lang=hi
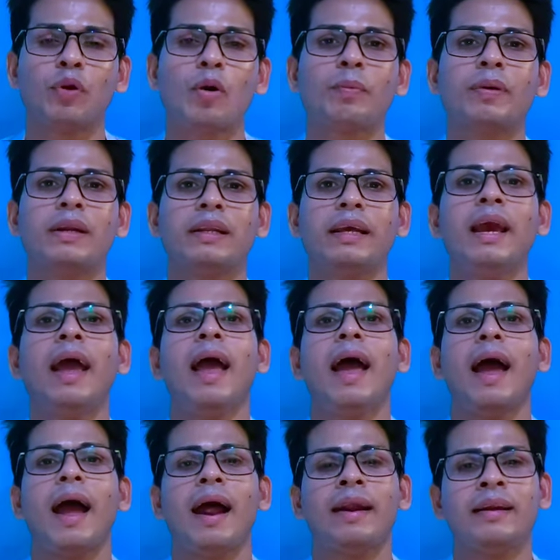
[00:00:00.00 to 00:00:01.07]
प्रॉपरली
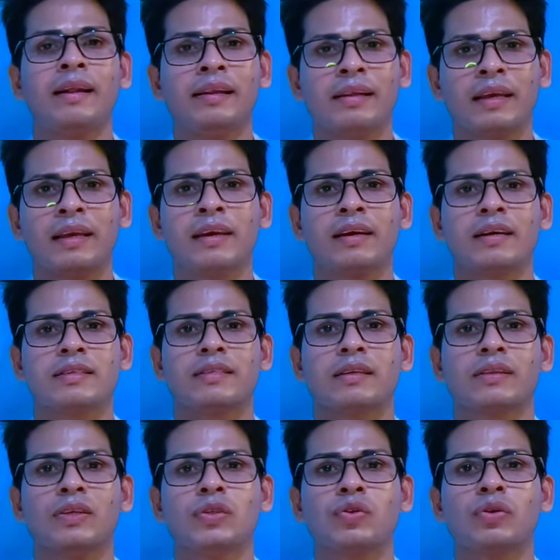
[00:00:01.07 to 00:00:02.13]
हैंडल नहीं कर
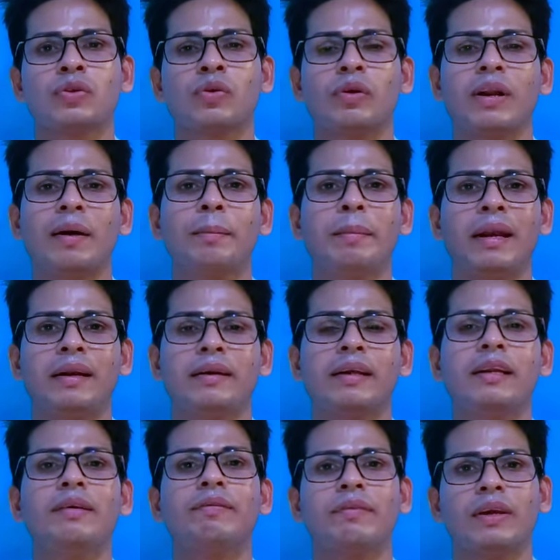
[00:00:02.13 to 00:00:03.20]
सकते जो थोड़ा
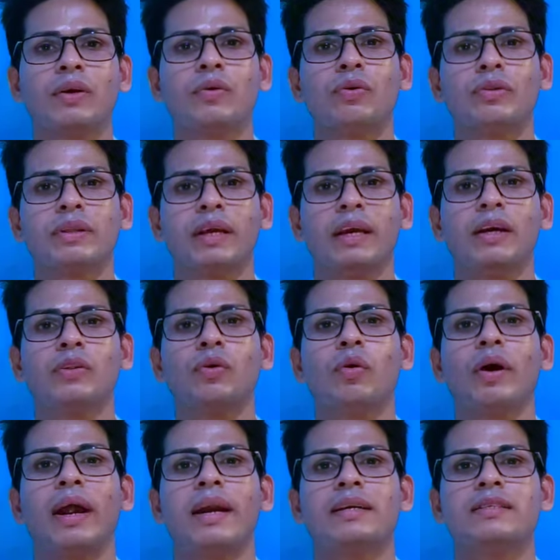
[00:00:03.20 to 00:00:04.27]
मेंटली वीक होते हैं तो
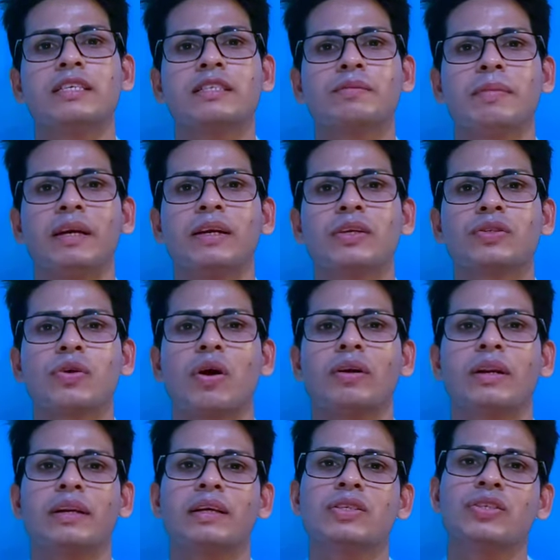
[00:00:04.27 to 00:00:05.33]
वो एडजस्टमेंट
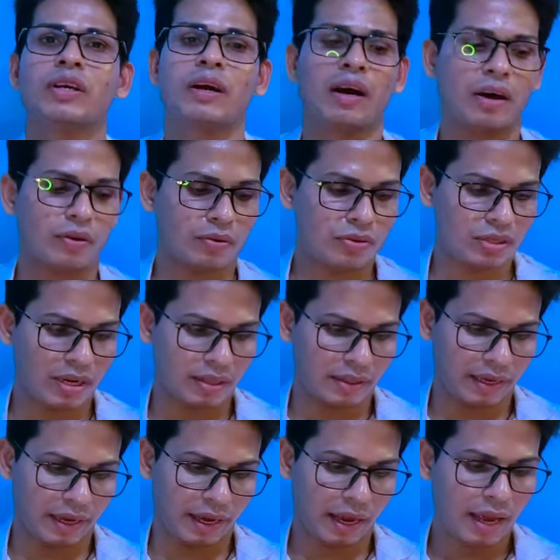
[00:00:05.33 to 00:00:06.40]
डिसऑर्डर के शिकार हो
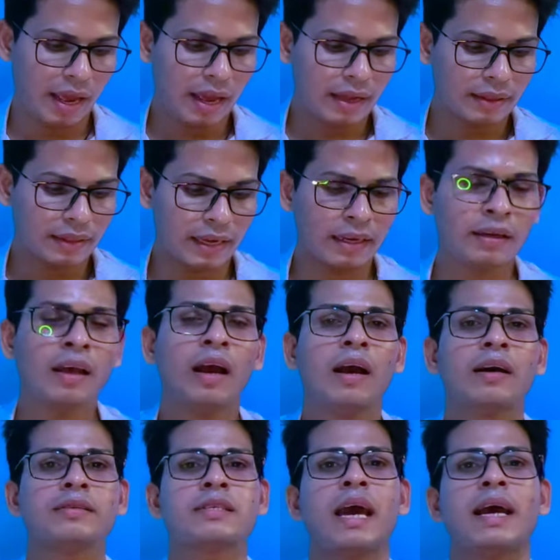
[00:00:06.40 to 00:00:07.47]
जाते हैं देन
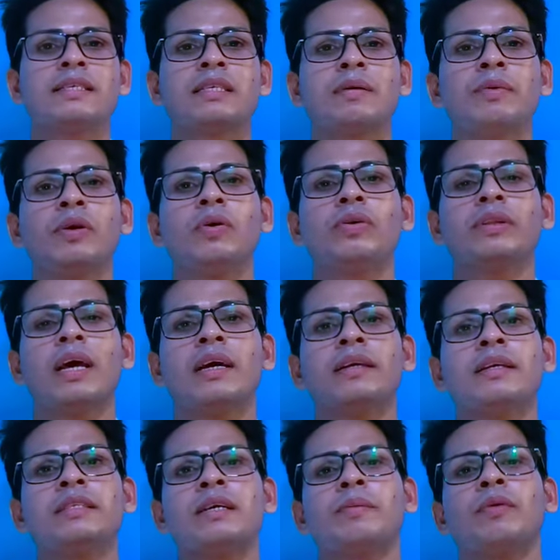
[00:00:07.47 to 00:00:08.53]
ऐसा भी होता है
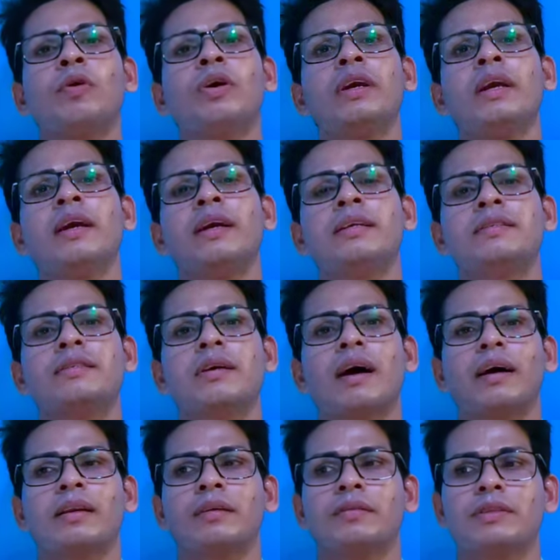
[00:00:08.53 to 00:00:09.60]
कि जब कोई
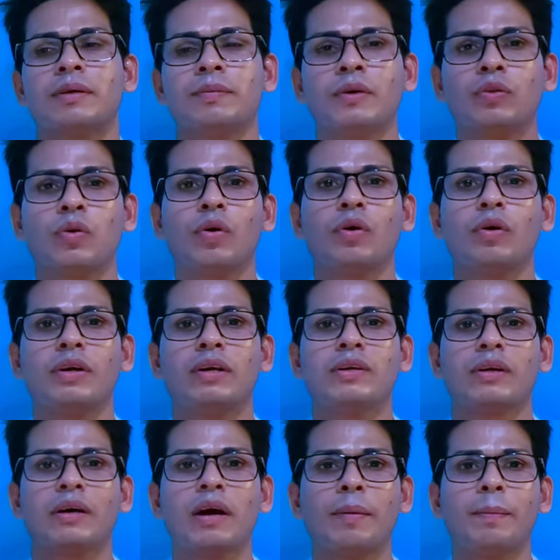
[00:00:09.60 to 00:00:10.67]
इंसान जब भी दो कोई
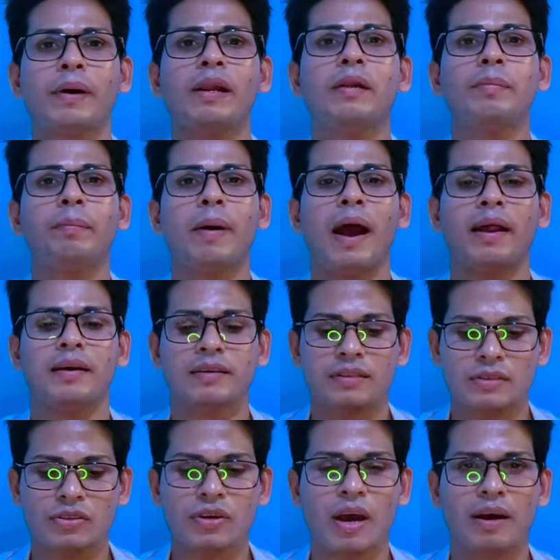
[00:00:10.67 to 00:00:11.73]
कपल
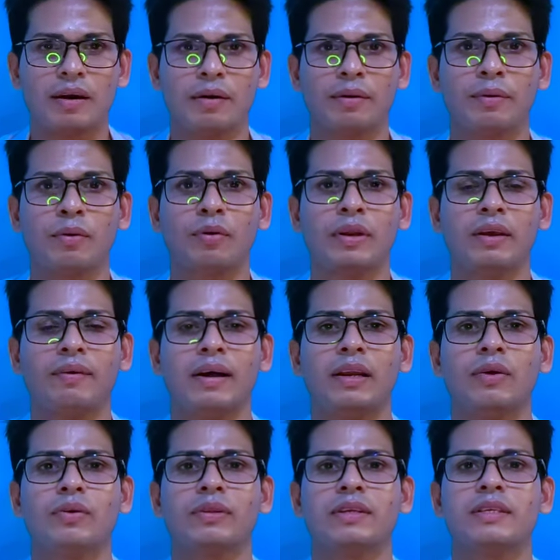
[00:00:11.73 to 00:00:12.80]
पेरेंट्स होने
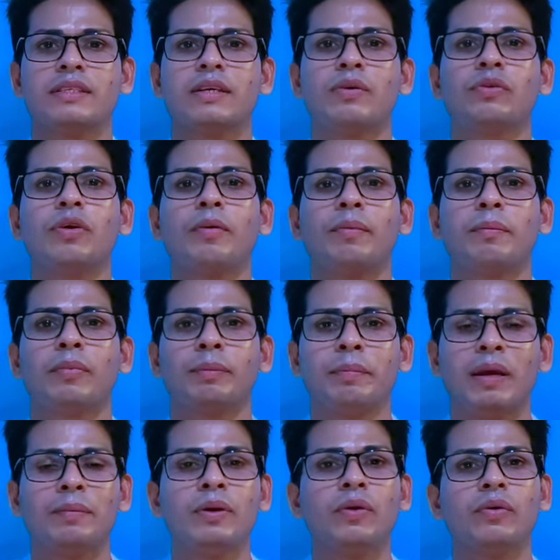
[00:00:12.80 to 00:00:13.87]
वाले होते हैं जैसे कि उनका
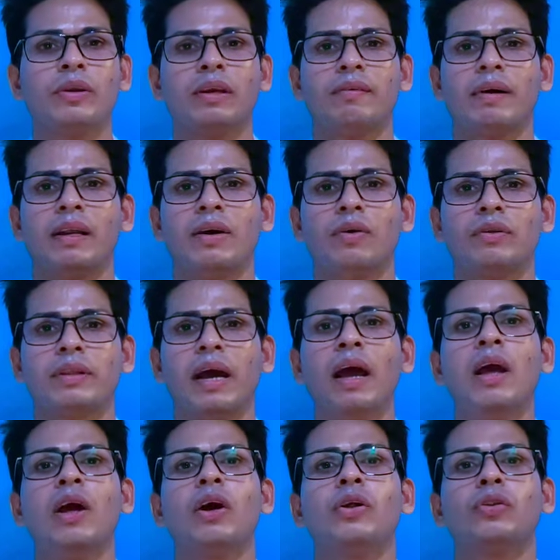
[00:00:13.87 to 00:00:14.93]
बेबी होने वाला होता
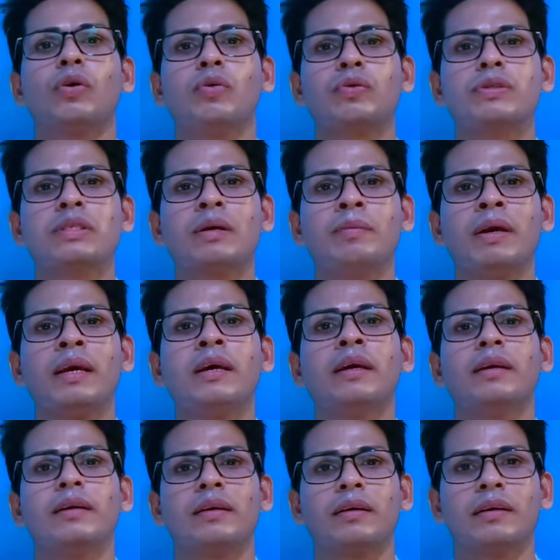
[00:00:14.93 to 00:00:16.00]
है तो उस समय
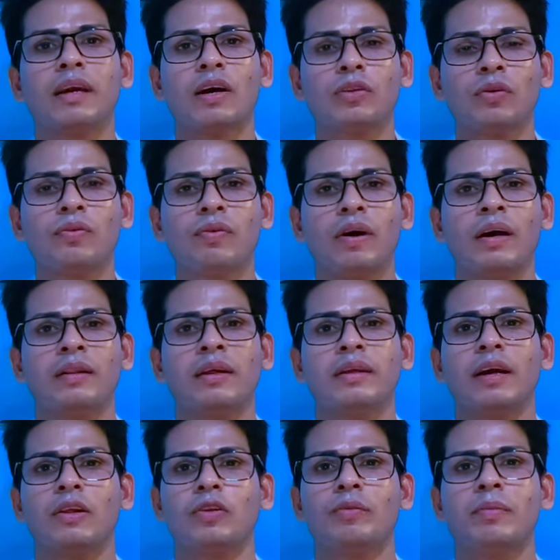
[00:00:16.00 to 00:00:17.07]
या तो फादर
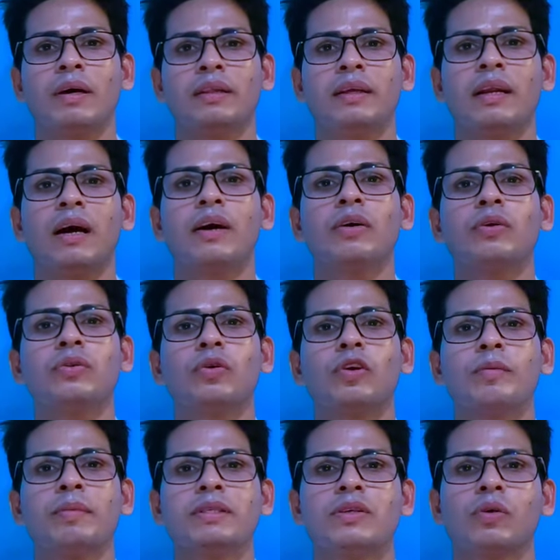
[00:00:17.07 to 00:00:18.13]
या तो मदर अगर वो
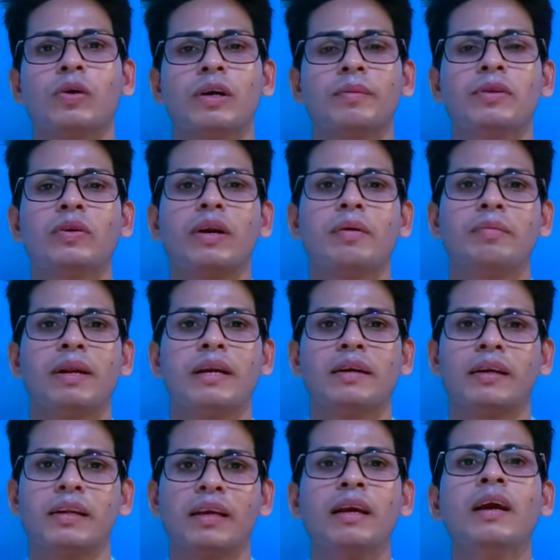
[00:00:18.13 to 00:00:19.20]
दोनों में से कोई भी थोड़ा
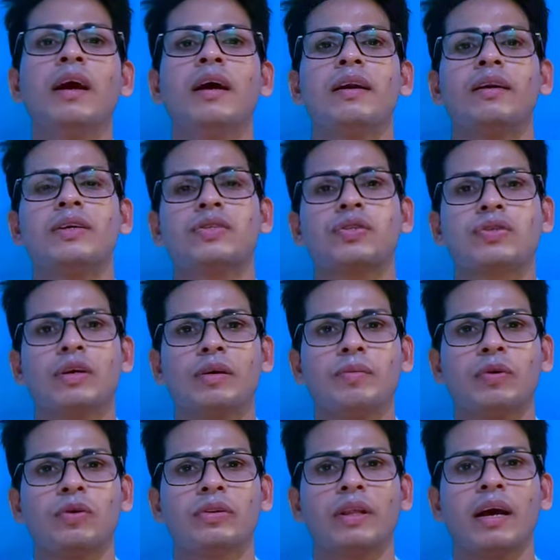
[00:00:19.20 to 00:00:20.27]
मेंटली
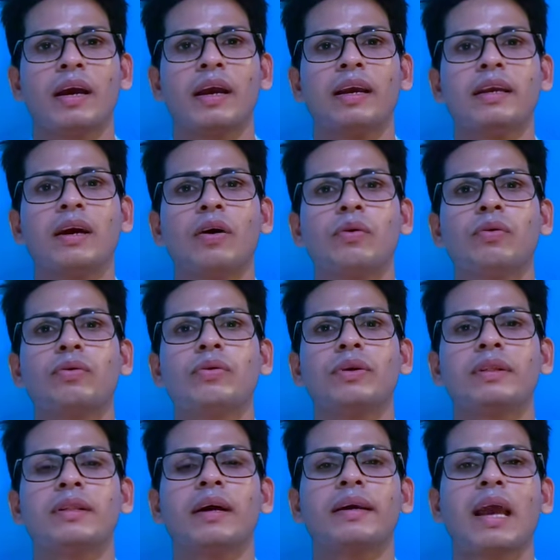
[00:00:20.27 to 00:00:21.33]
डिस्टर्ब होता है या वो
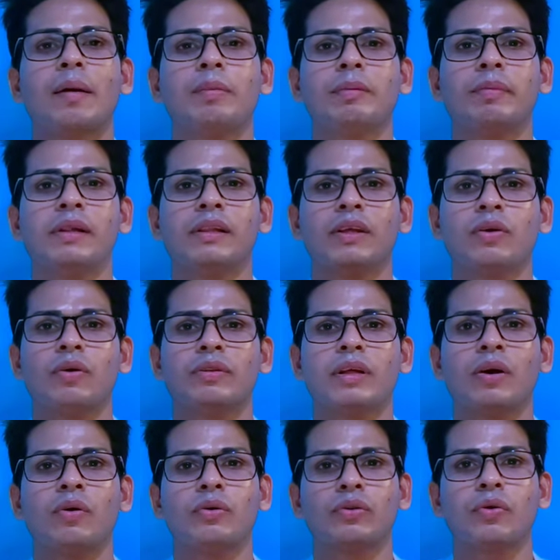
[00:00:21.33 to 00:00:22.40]
इतना कैपेबल नहीं
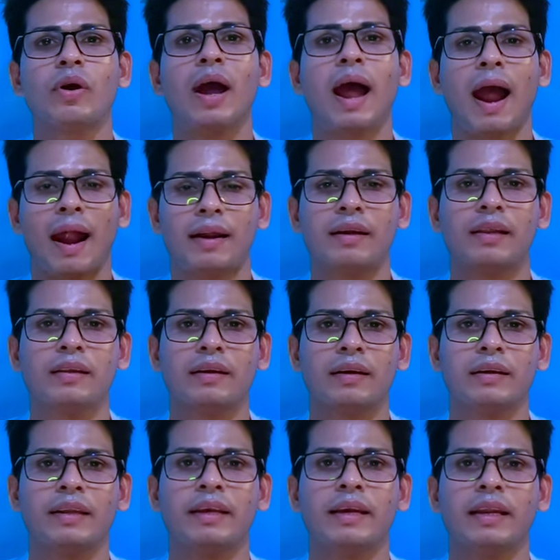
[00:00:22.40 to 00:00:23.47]
होता खुद को हैंडल
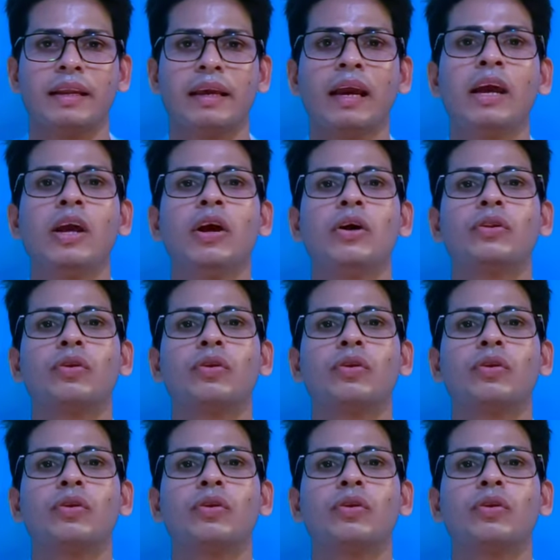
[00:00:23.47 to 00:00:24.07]
करने के लिए